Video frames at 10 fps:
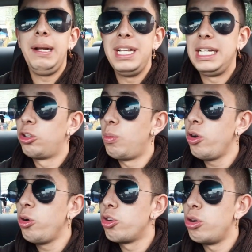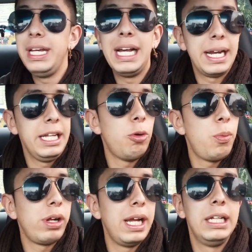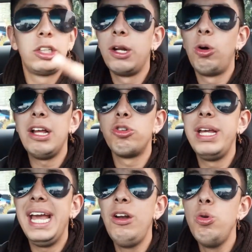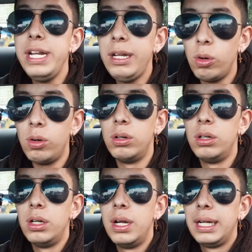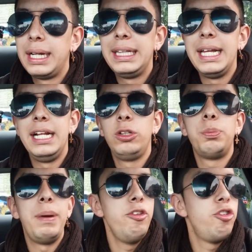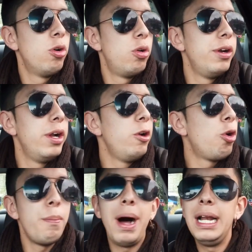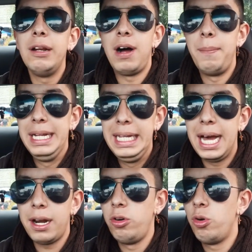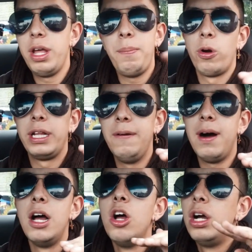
Me siento muy orgulloso de mi carrito porque creo que soy el único que tiene suspensión normal, familiar, no deportiva.